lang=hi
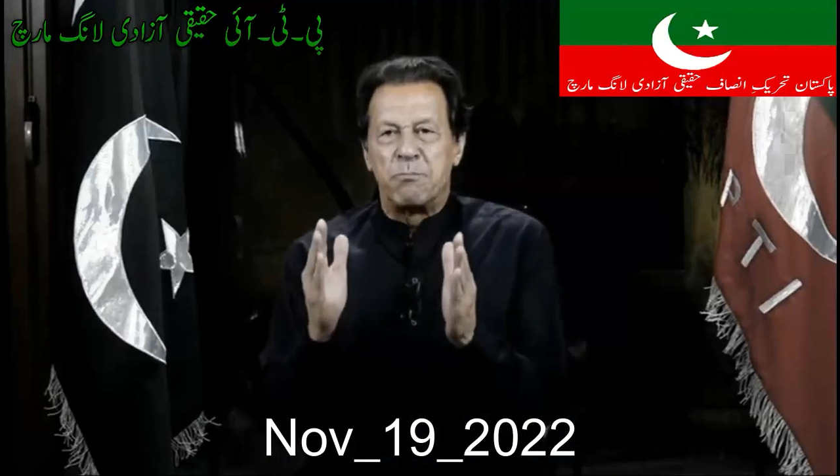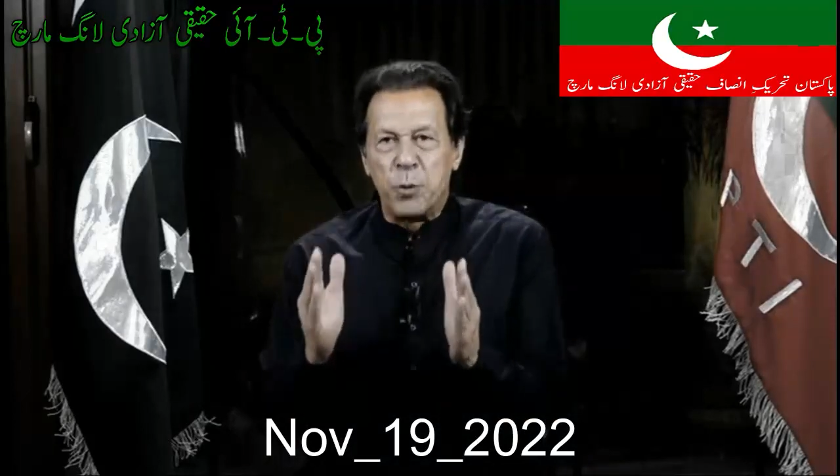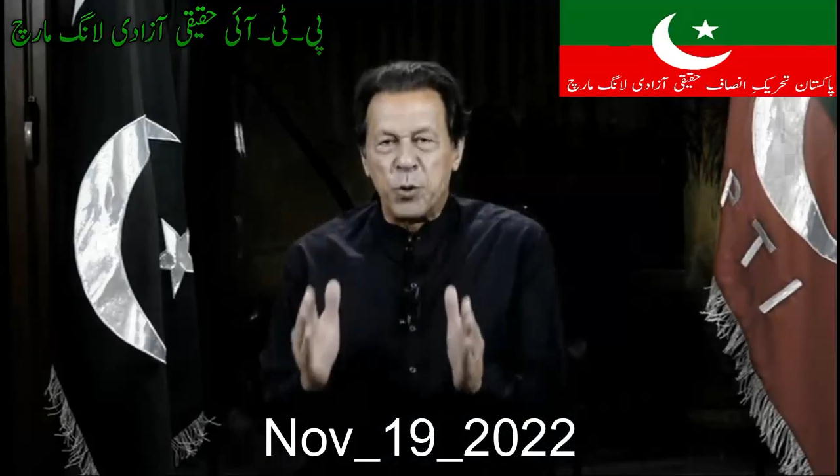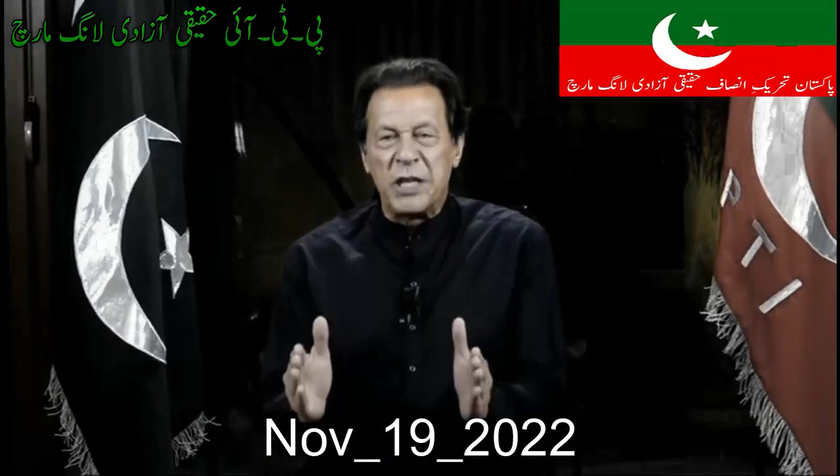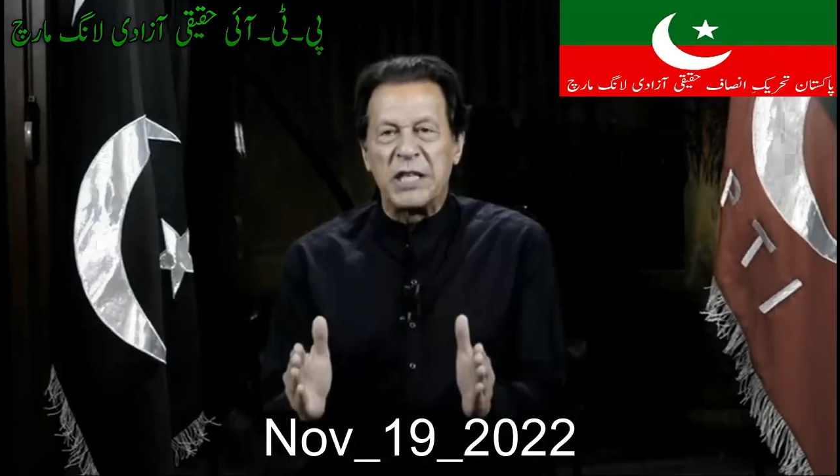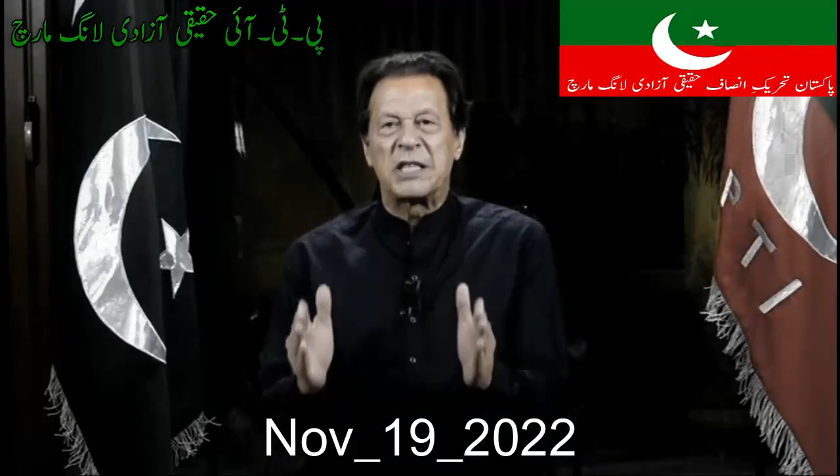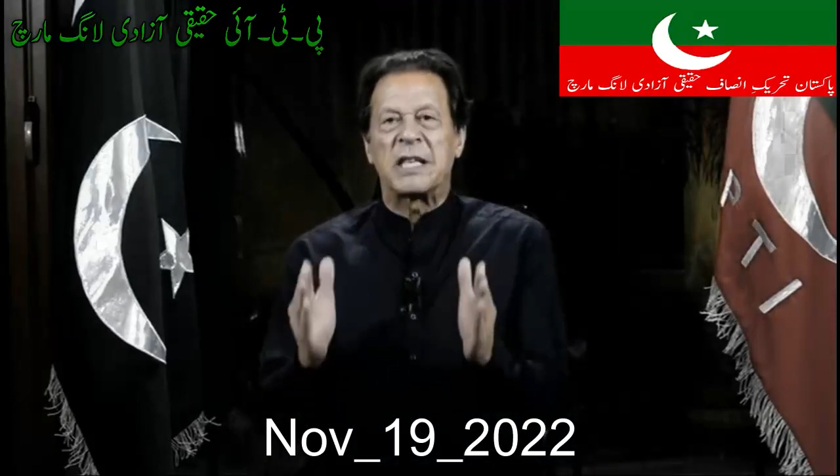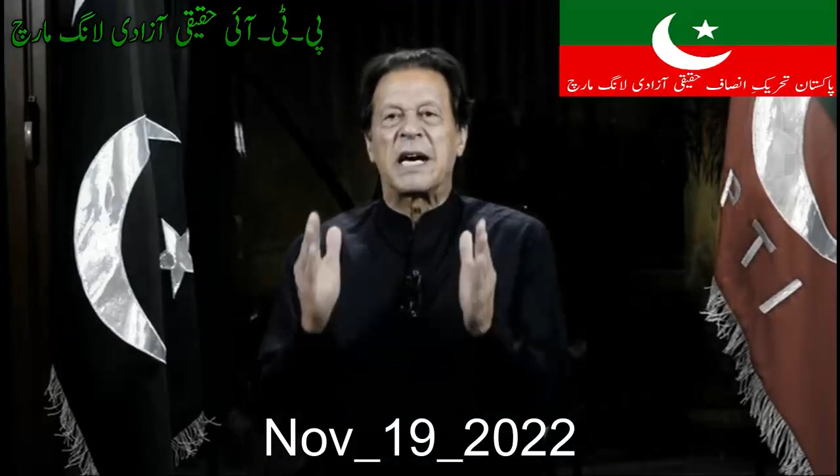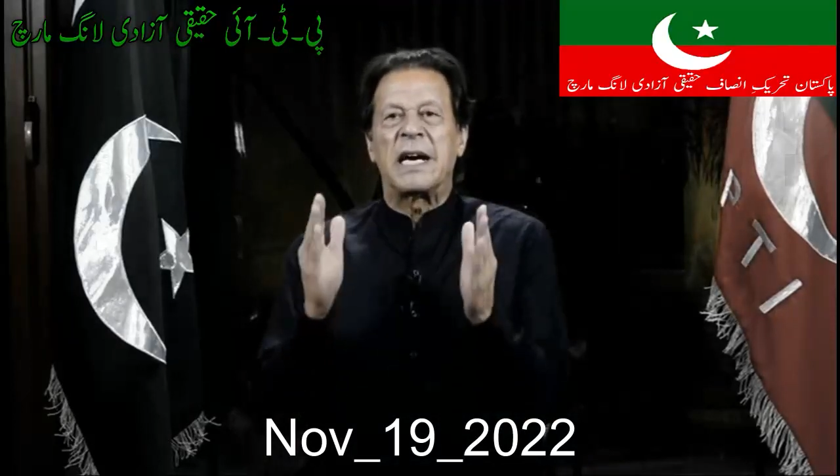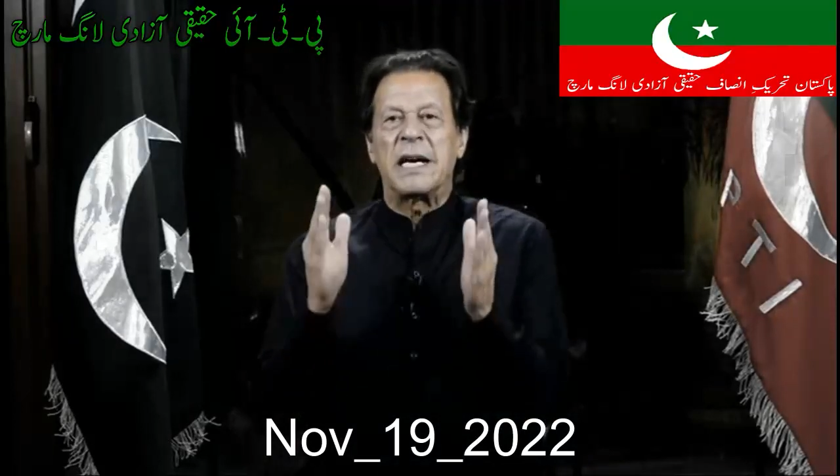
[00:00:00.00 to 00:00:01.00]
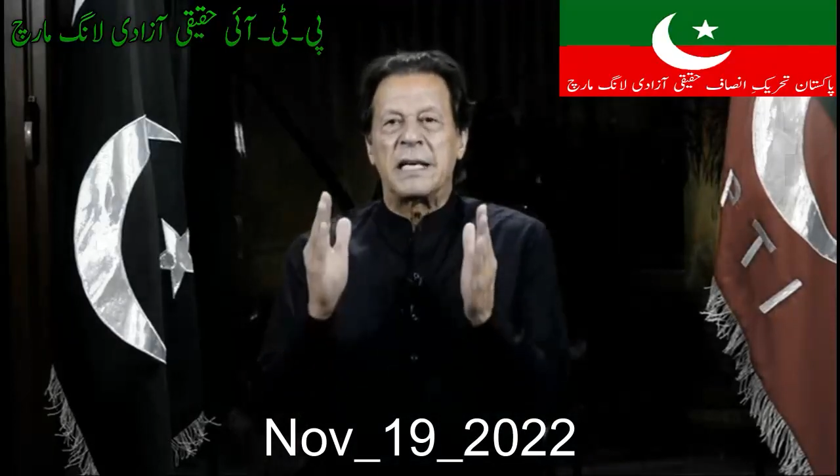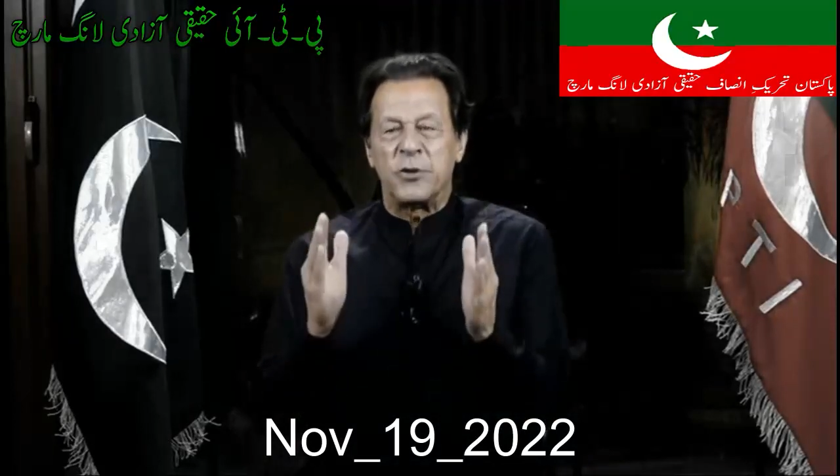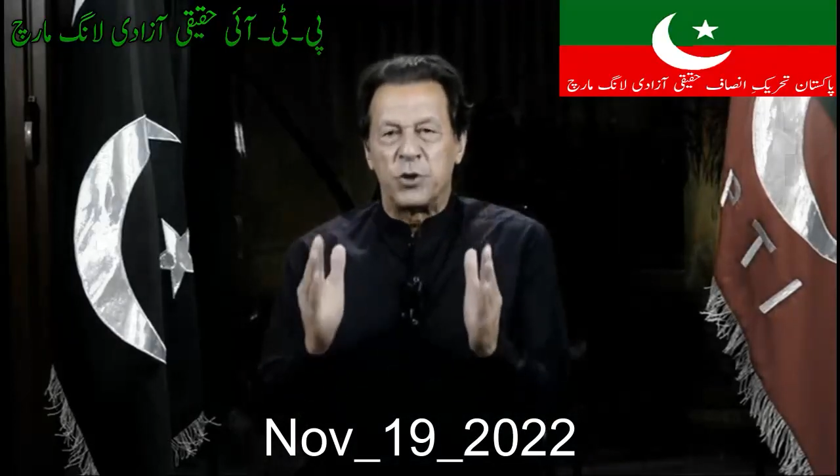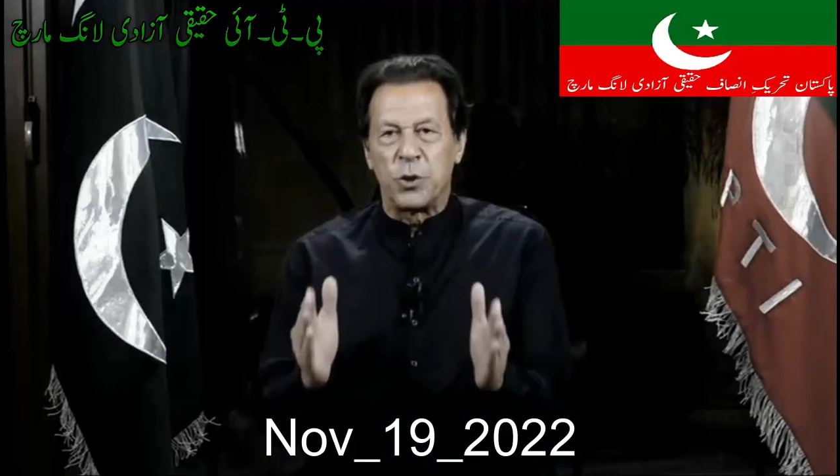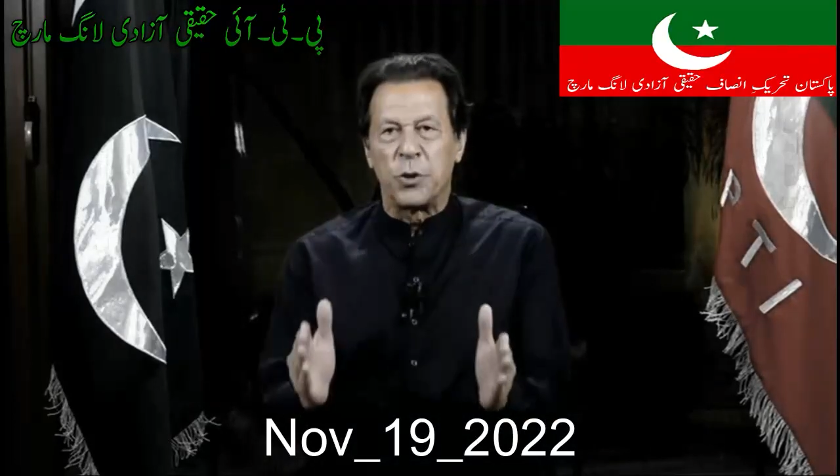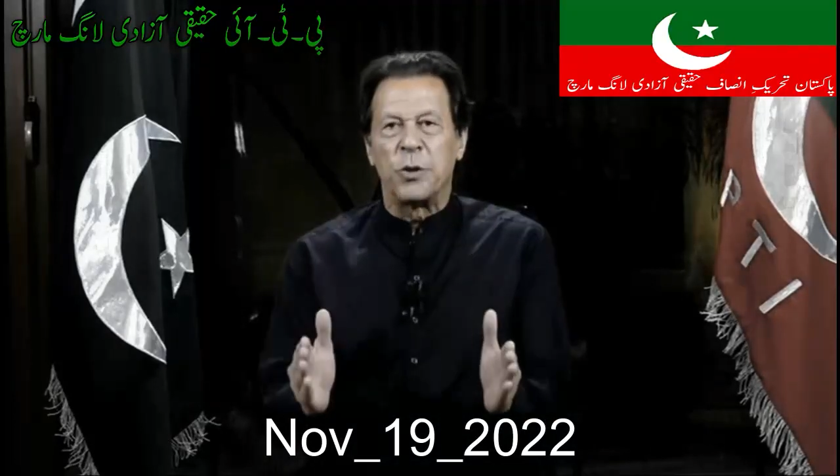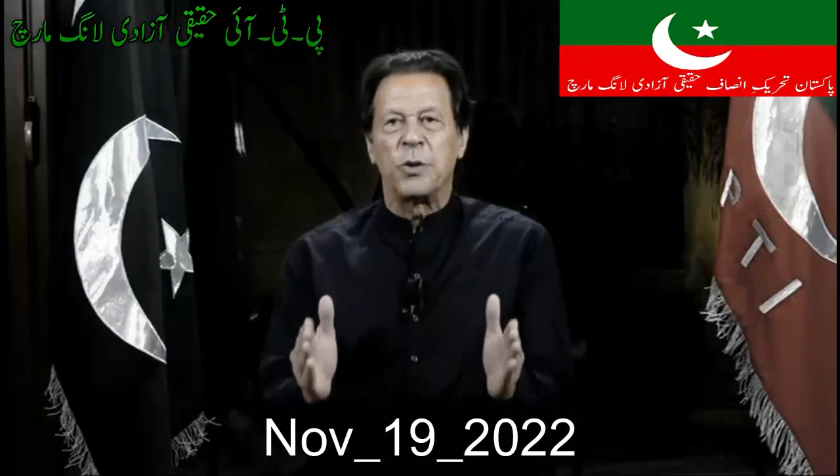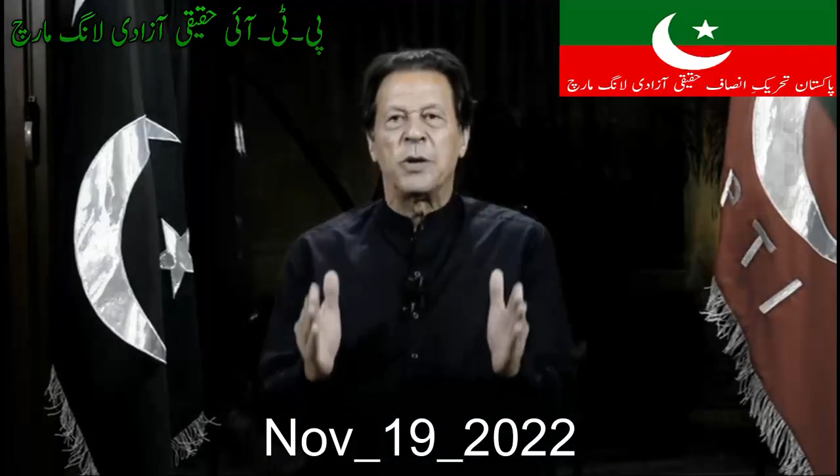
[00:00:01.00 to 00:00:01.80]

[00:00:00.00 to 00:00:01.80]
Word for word: पूरी तरह जो